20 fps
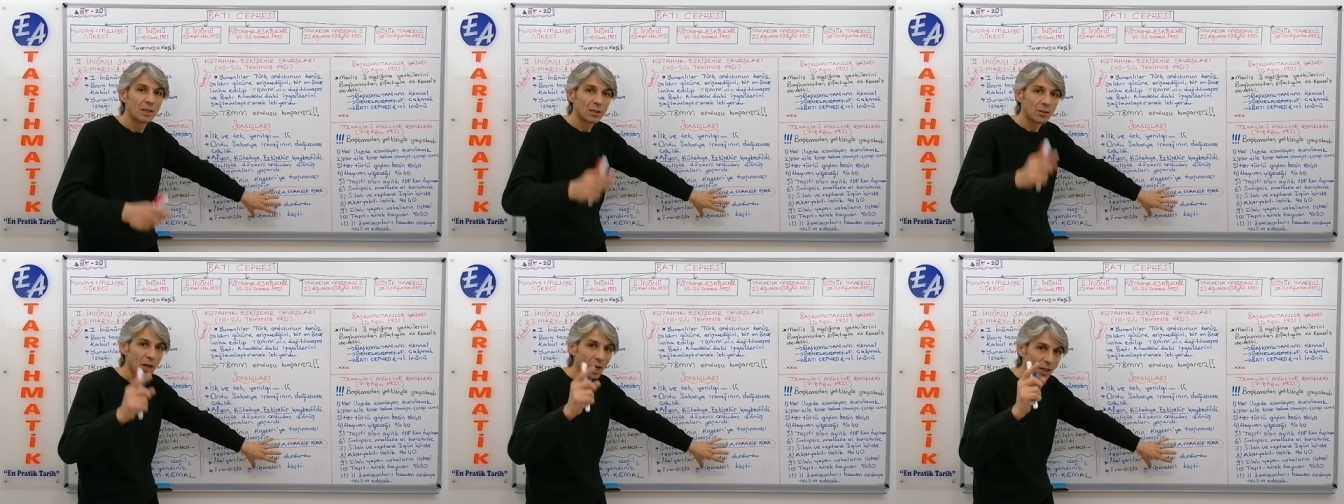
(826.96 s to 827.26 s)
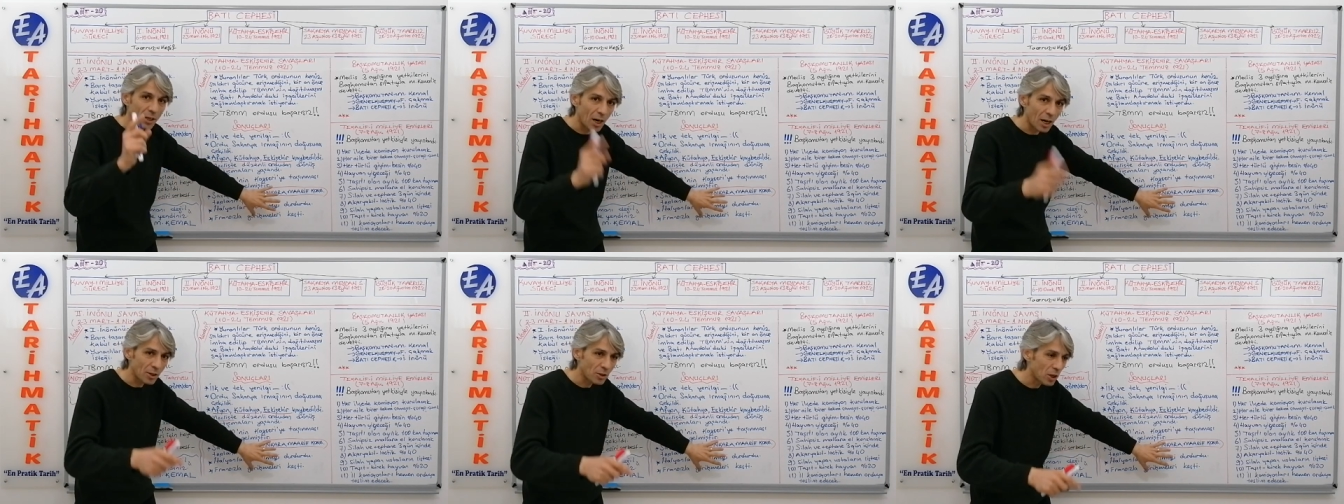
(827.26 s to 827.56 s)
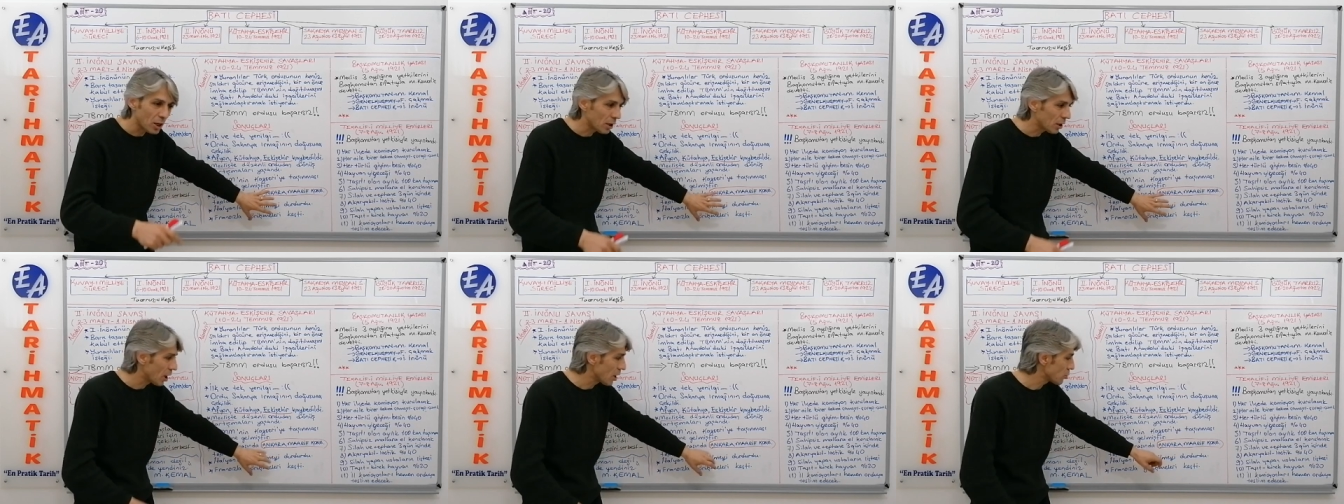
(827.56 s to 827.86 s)
Tekrar
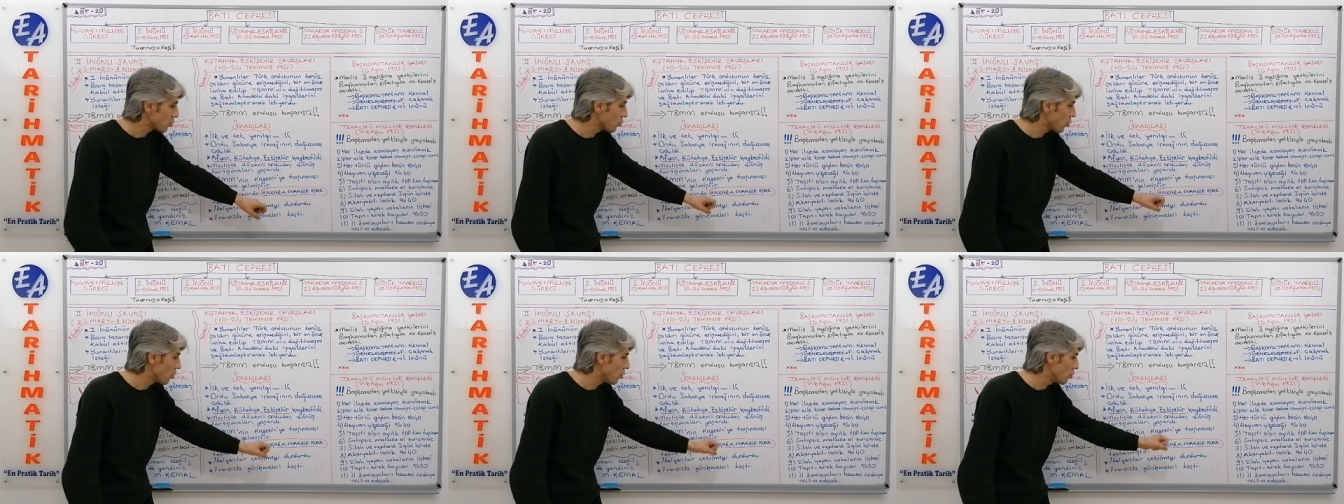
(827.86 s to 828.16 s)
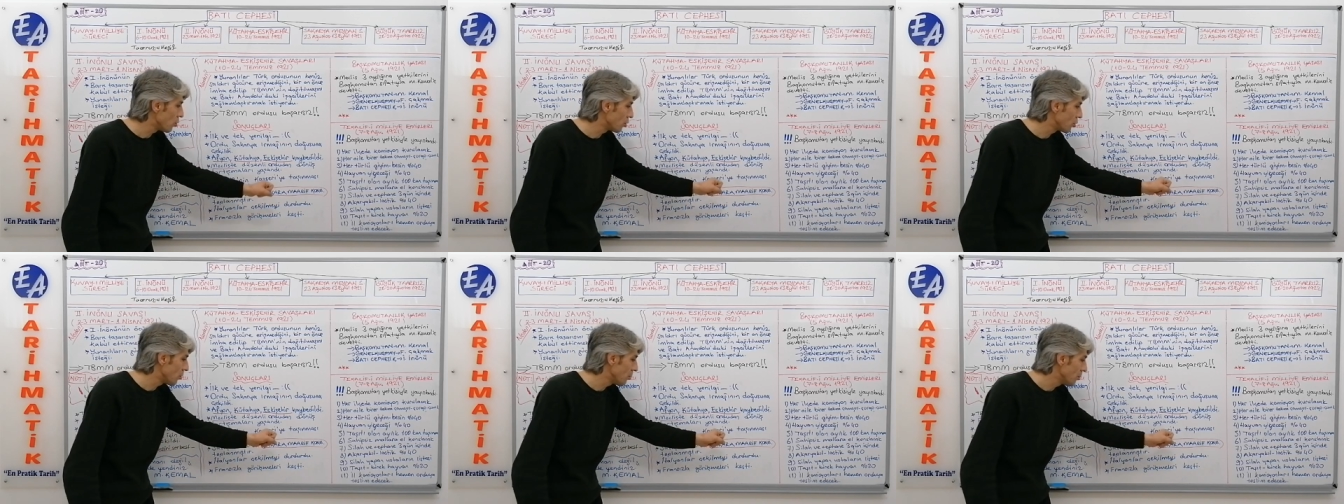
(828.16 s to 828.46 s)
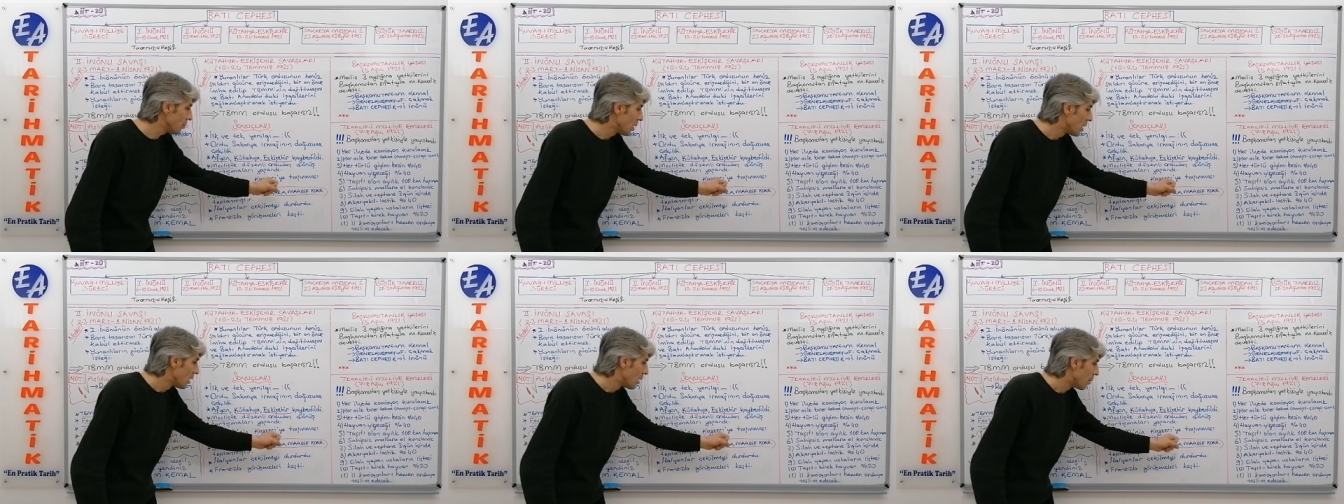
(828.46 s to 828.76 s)
tekrar
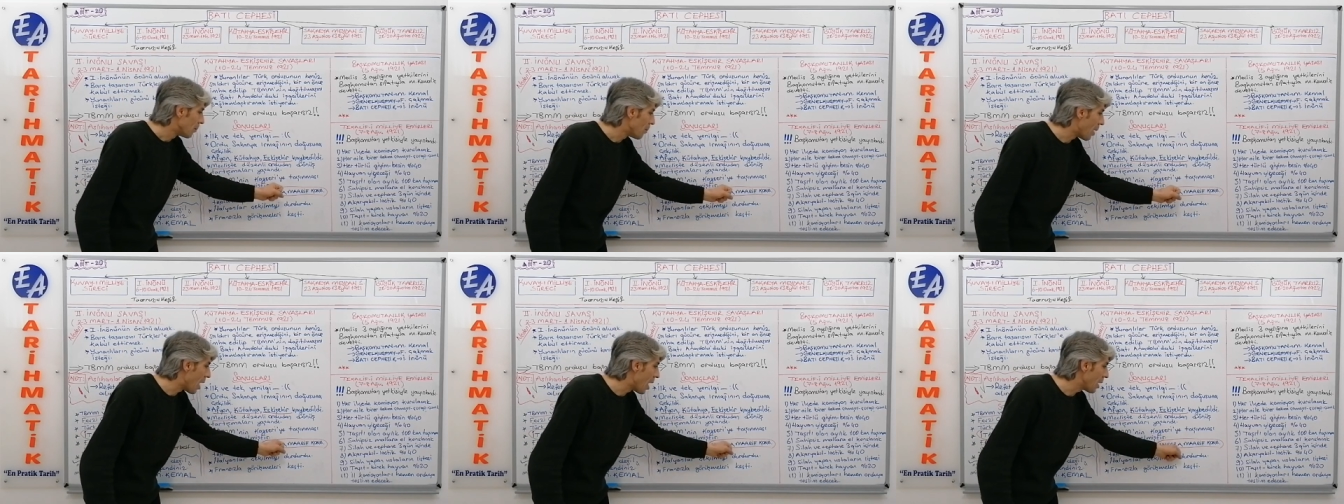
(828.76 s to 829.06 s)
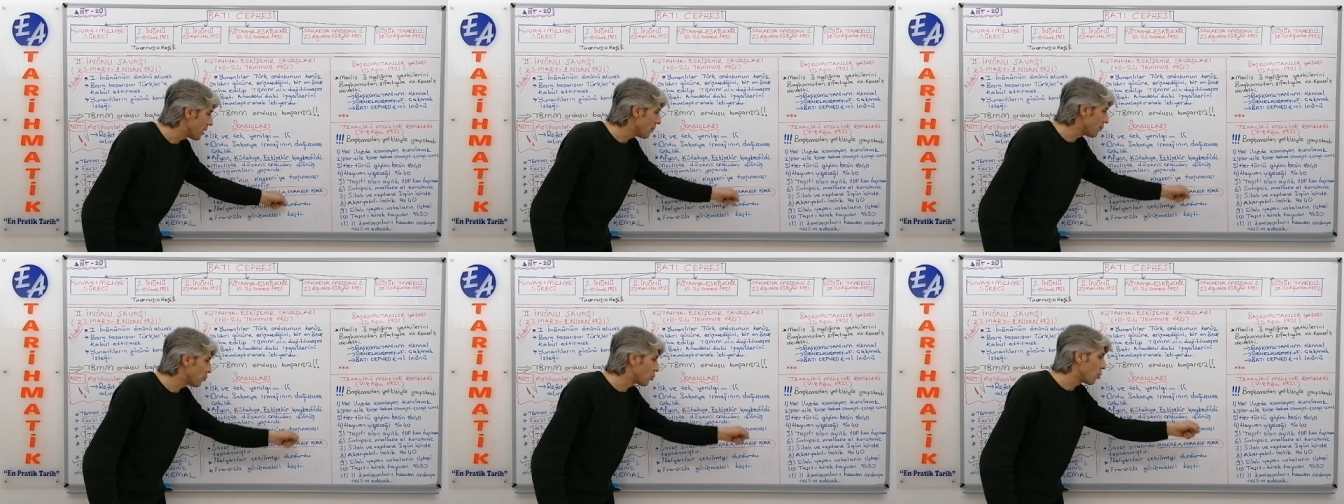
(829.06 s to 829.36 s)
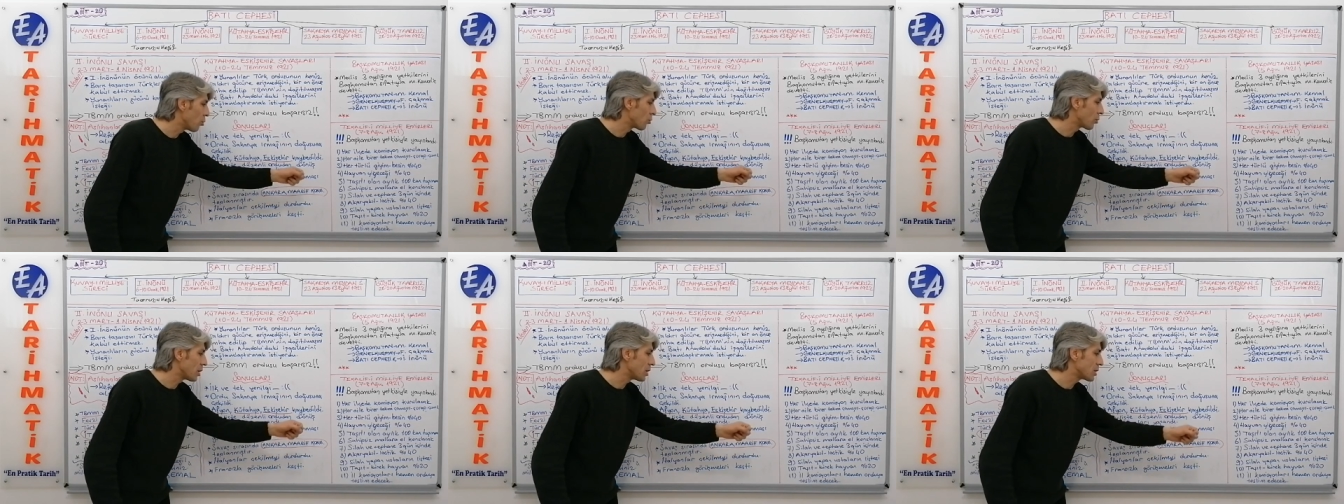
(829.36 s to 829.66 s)
söylüyorum. Marif
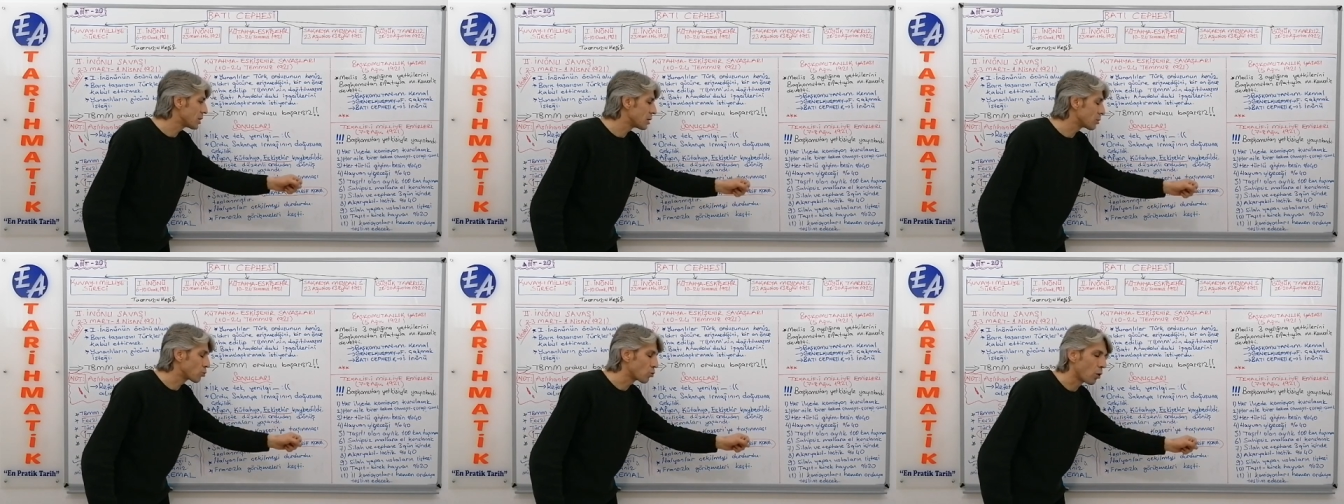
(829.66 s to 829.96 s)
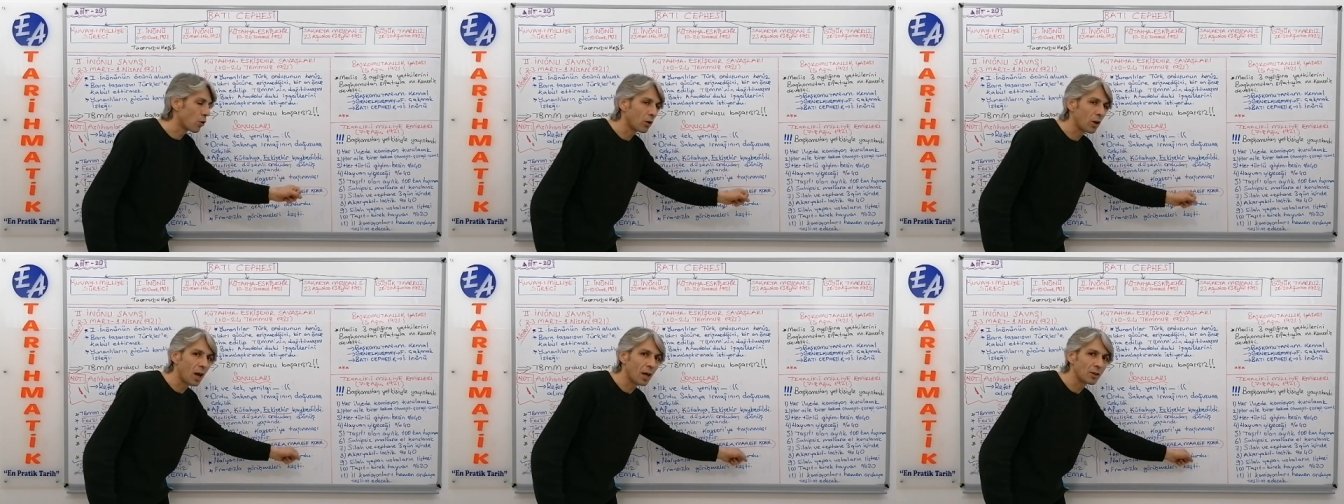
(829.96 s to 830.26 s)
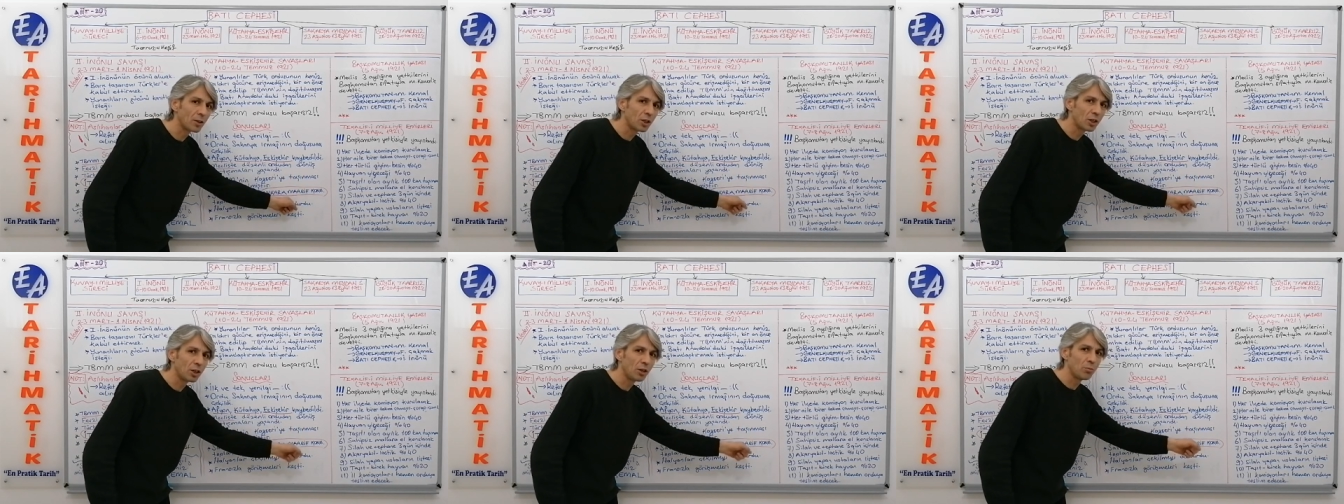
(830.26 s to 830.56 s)
Kongresi
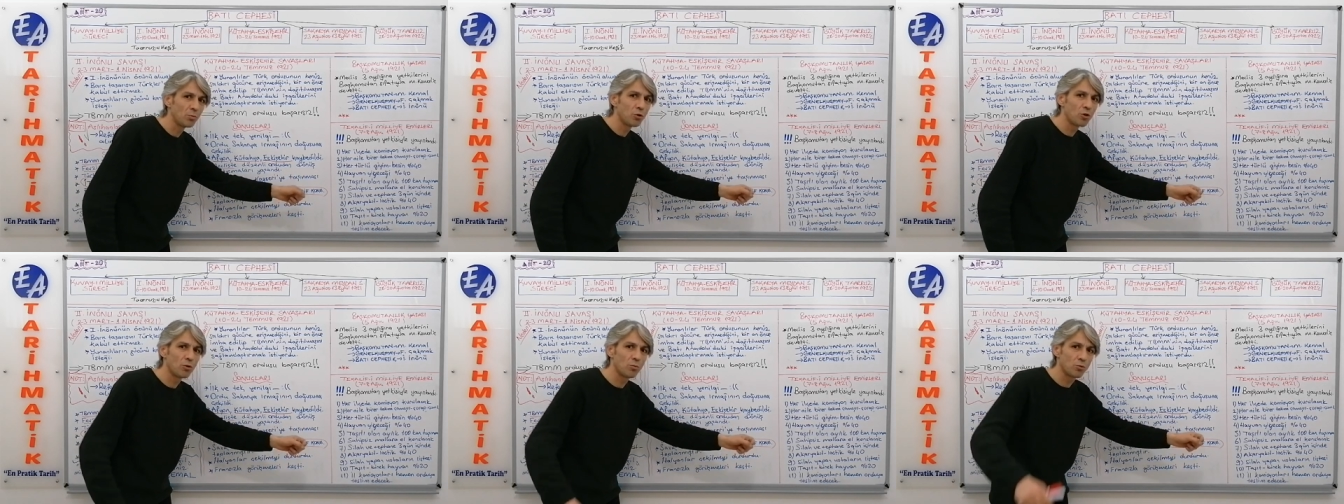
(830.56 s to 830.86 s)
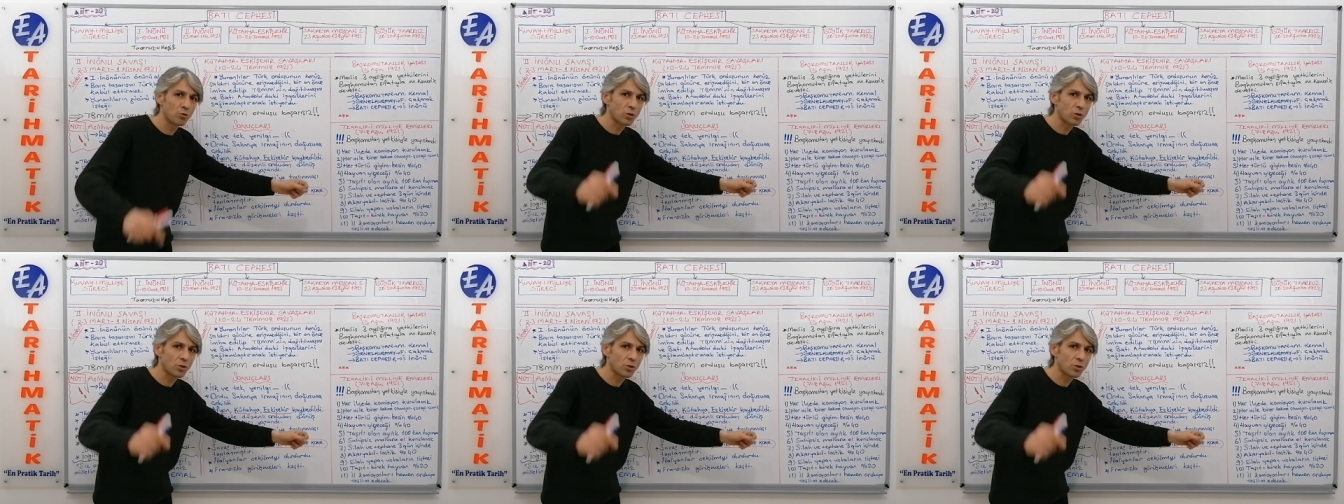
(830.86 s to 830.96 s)
sonlandırılmıyor.